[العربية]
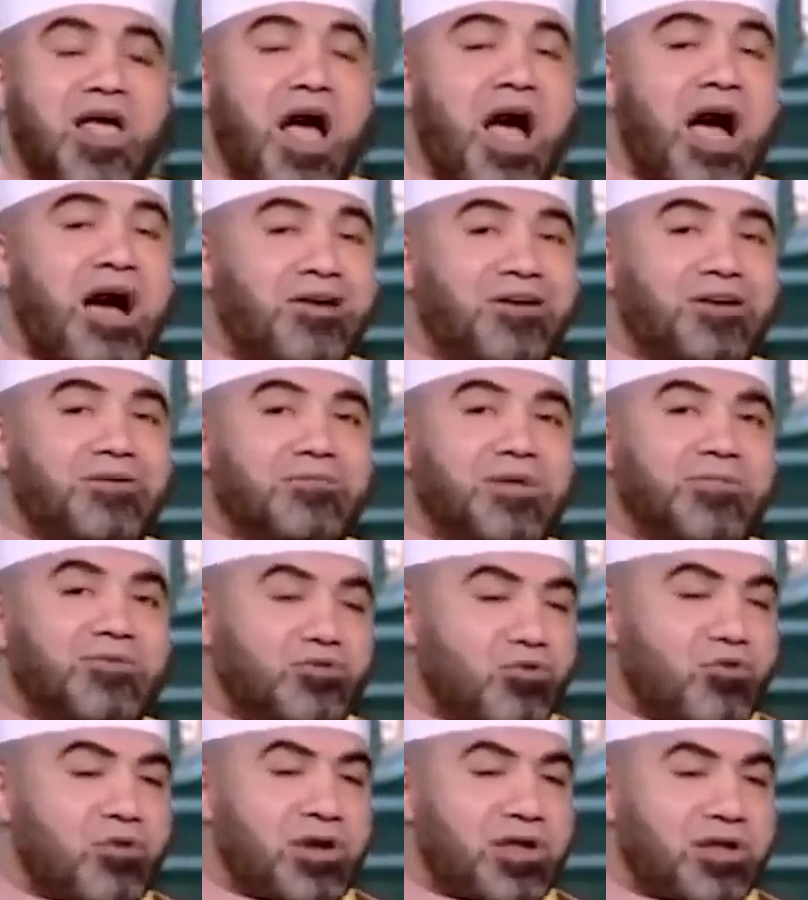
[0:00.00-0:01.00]
حرام ده
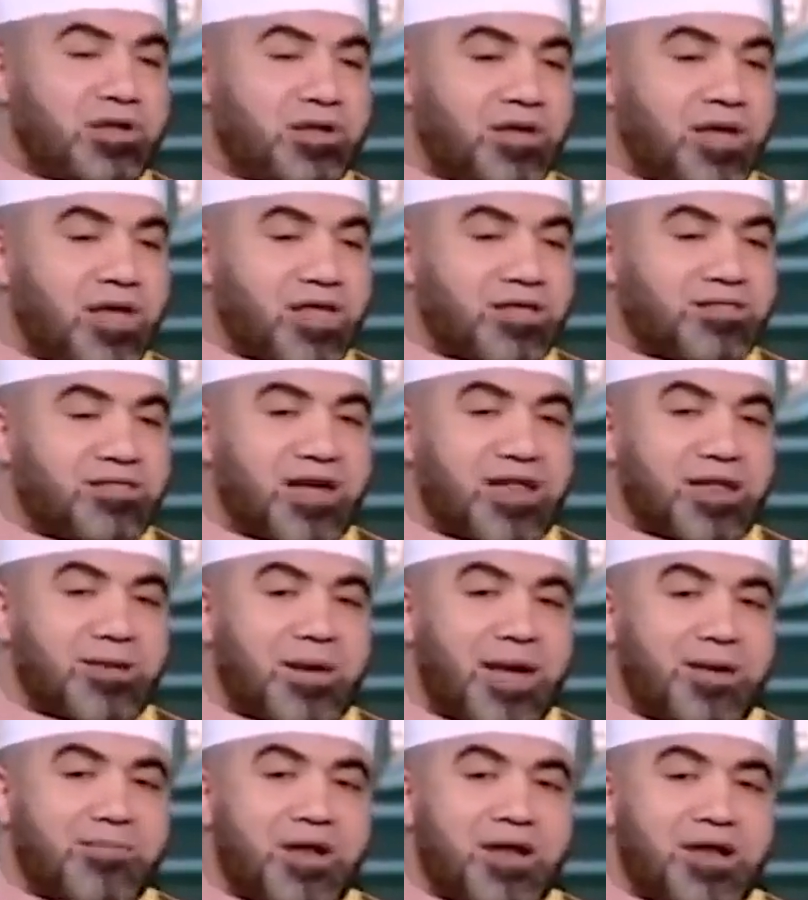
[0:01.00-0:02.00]
بتقول لك ده انا
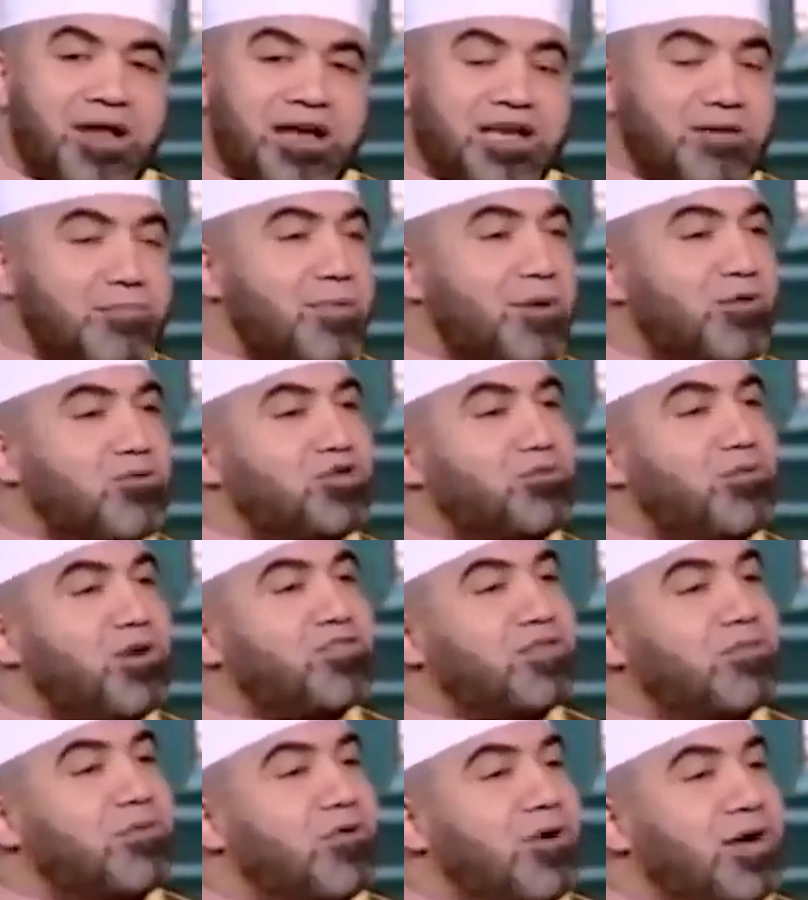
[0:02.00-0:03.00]
بعمل الاكل ما بياكلش معايا
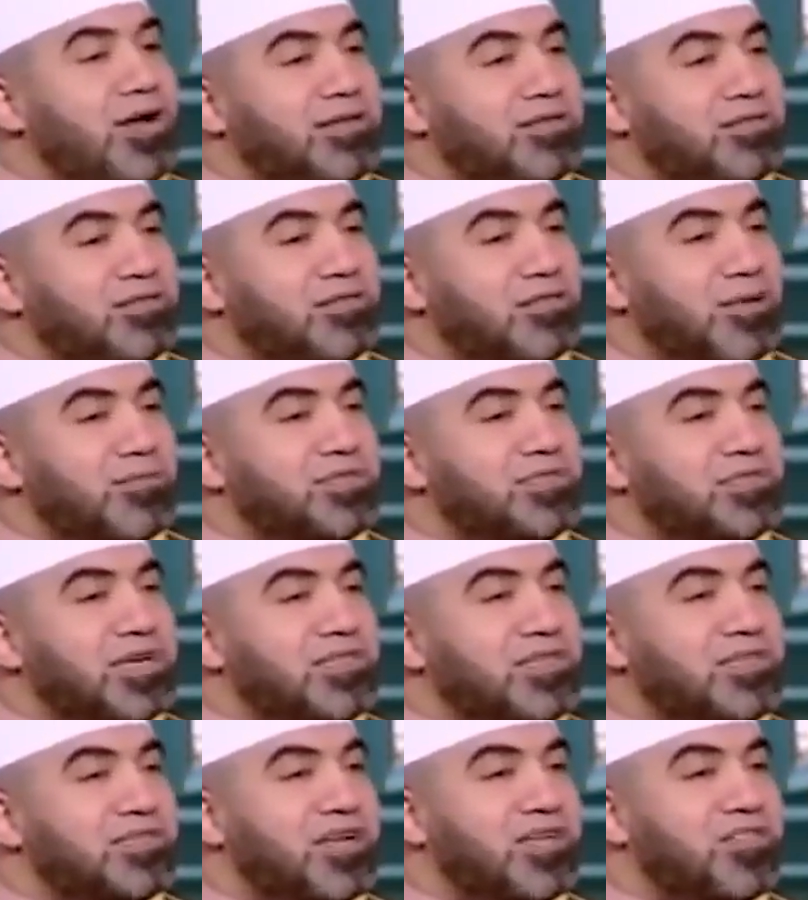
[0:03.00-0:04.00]
في طبق واحد طب
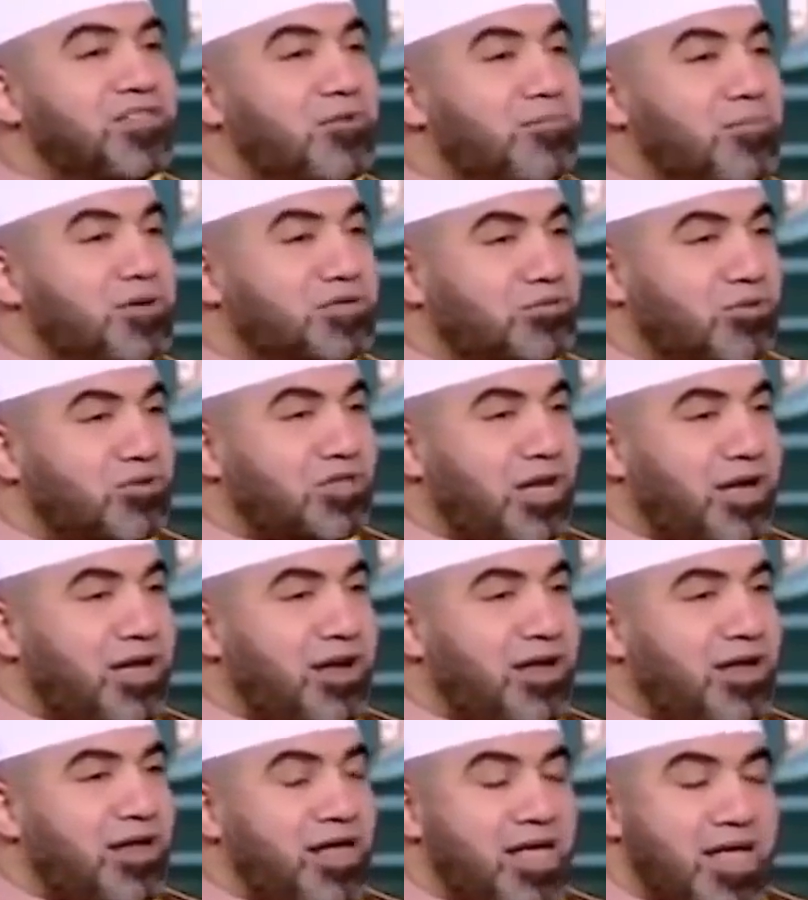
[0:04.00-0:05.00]
ازاي ده اذا كان ربنا سبحانه
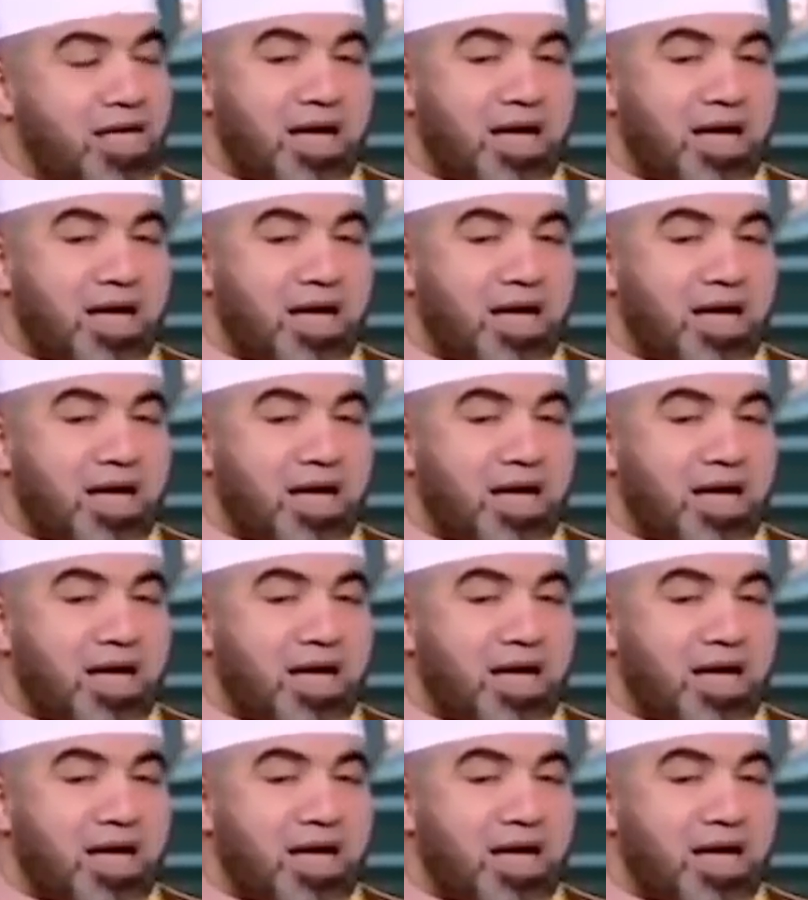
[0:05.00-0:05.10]
وتعالى